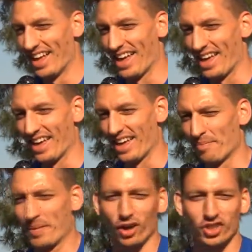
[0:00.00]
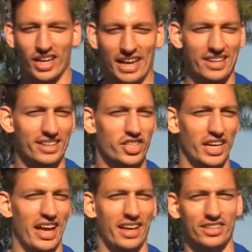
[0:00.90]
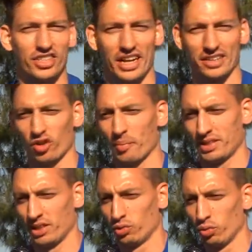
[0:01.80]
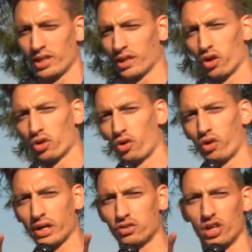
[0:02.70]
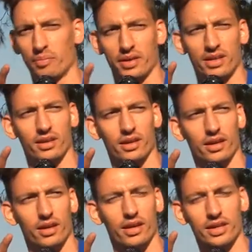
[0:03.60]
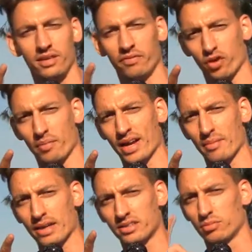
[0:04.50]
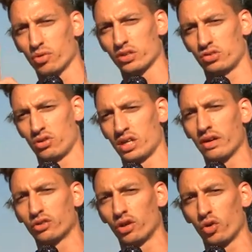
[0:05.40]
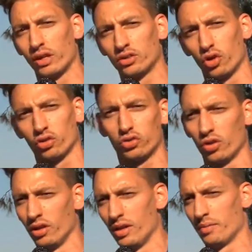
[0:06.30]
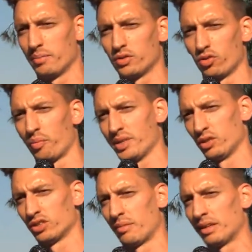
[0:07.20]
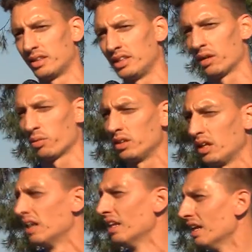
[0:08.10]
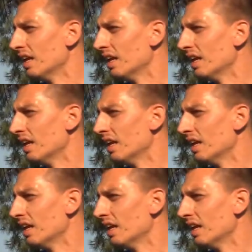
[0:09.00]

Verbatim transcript: Eh, però ce la, ce, la, ce la, sto mettendo tutta, colgo l'occasione per eh, informare Massimo che sono arrivato a 98, mi sono pesato stamattina, quindi